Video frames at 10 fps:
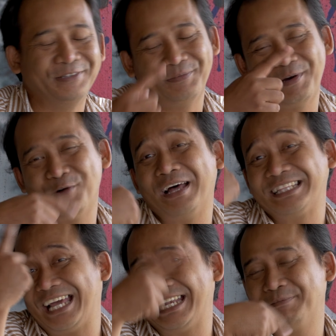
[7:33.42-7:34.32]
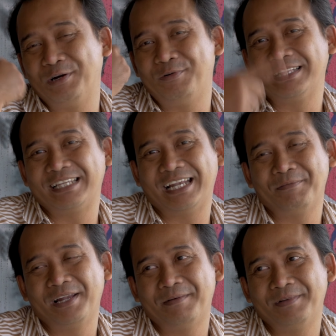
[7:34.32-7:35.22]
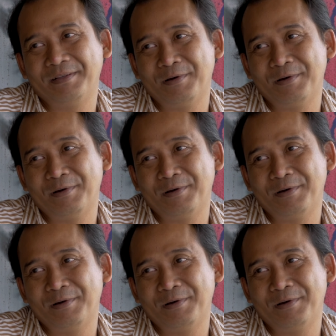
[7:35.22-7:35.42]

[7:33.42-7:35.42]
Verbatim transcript: Itu menguatkan, menguatkan apa namanya?